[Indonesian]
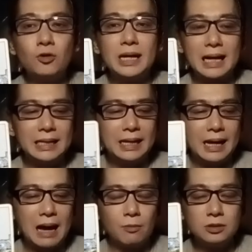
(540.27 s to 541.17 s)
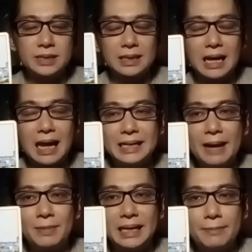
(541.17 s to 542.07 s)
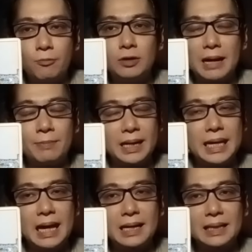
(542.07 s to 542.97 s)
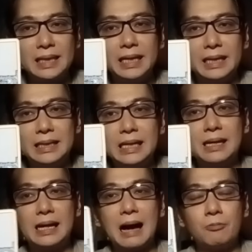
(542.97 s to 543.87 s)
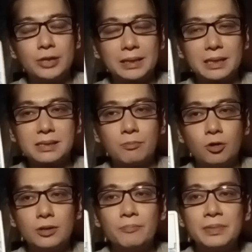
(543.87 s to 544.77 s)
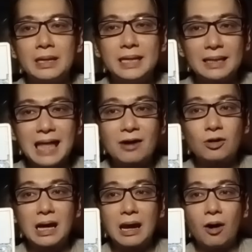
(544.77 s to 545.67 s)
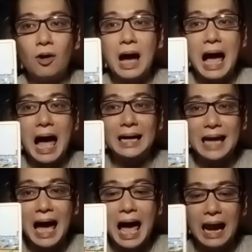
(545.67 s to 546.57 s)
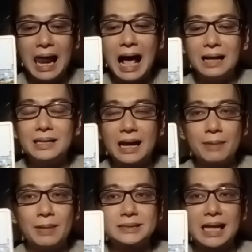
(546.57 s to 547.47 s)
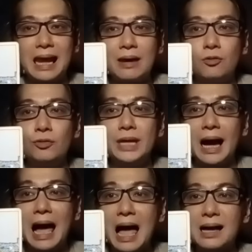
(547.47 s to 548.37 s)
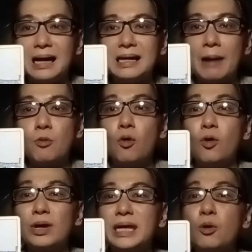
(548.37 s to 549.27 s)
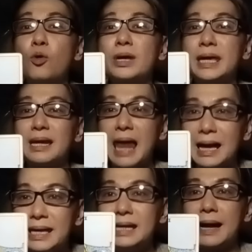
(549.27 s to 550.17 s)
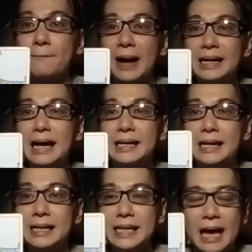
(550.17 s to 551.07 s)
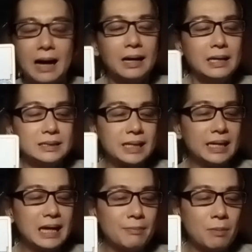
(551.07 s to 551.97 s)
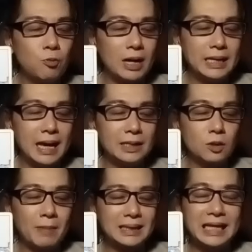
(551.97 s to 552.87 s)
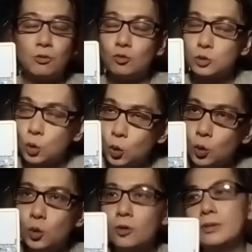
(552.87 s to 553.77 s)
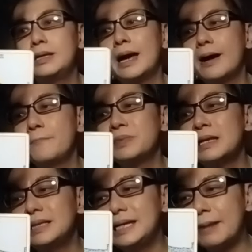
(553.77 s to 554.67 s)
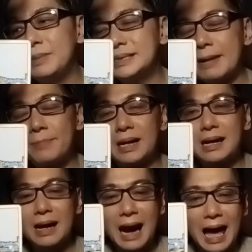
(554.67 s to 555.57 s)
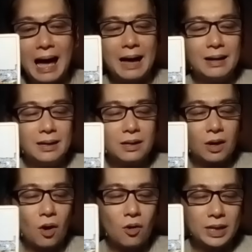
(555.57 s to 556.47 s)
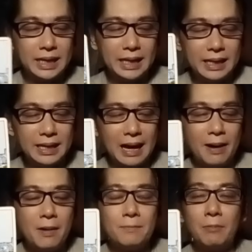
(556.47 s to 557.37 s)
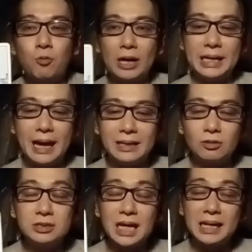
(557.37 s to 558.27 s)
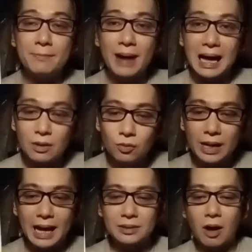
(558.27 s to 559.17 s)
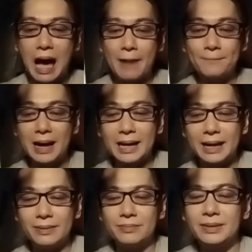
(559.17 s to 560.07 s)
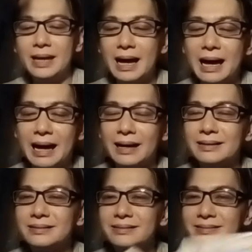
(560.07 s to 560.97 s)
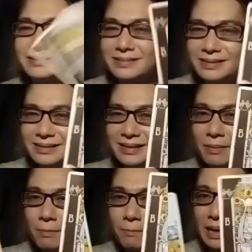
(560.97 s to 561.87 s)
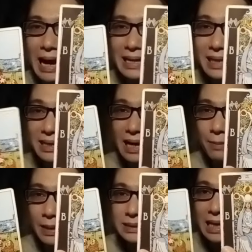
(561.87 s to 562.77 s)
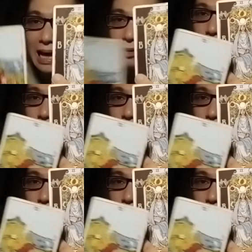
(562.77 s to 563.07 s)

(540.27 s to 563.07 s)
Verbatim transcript: dengan diri kamu setelah dia menipu dan mengkhianati diri kamunya tersebut. Dia takut kalau ada hal-hal dari masa lalu yang akan kamu ungkit-ungkit lagi kepada diri dia sehingga membuat dia itu mati kutu ya, tidak bisa bergerak, grogi ya, membuat dia itu jadi malu kayak atau apa kayak ya berkaitan dengan masa lalu